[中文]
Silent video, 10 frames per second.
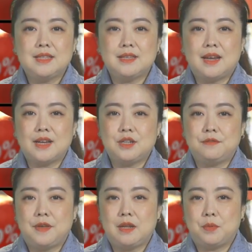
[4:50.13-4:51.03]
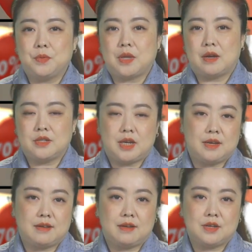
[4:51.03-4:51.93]
下来是飞利浦的这
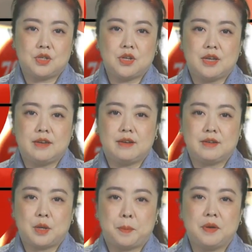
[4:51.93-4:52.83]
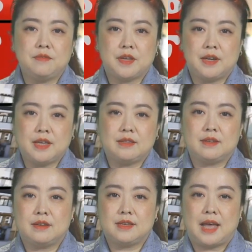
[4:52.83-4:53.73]
个 Sonicare 的 Perfect Clean
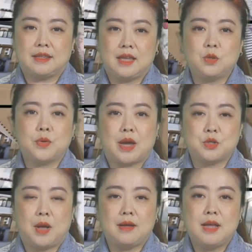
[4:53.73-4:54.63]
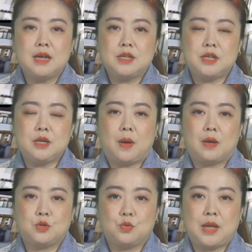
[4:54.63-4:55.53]
的牙电动牙刷，是一
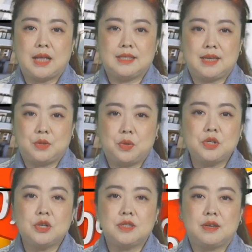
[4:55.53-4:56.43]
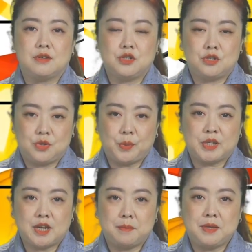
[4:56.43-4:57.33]
款主打简约设计而实用的
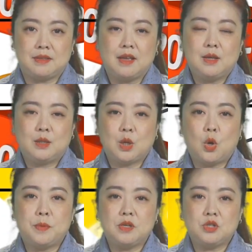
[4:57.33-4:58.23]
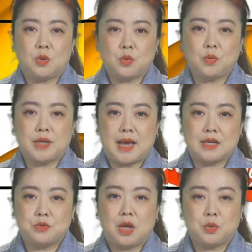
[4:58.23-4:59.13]
产品，能够比手动的牙
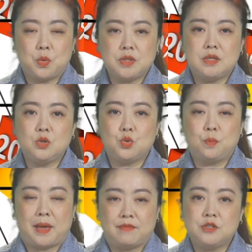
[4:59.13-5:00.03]
刷多清除百分之